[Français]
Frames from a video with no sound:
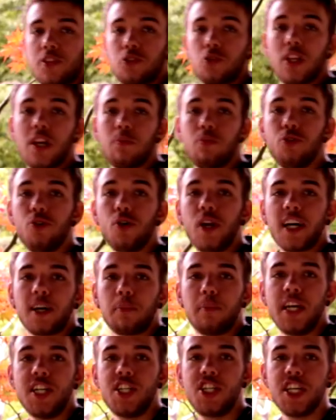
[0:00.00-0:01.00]
C'est au début de
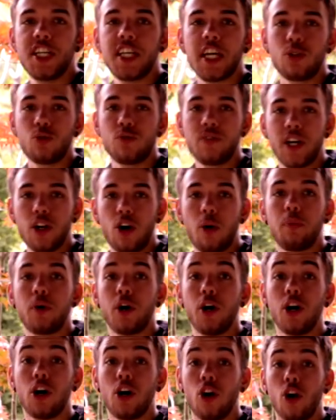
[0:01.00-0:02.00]
l'ère Meiji qu'un nouvel
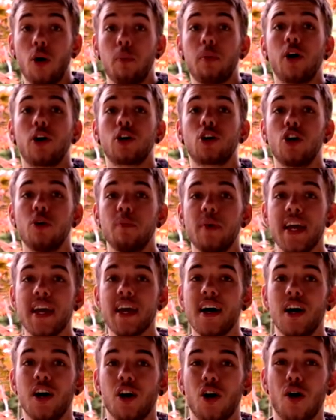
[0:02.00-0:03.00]
empereur, l'empereur
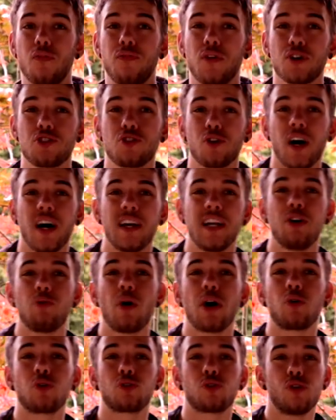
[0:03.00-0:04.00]
Komei, renforcera les
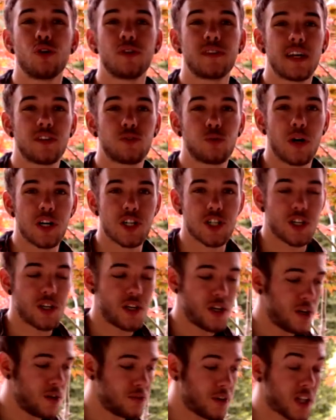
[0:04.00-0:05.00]
lois contre le tatouage,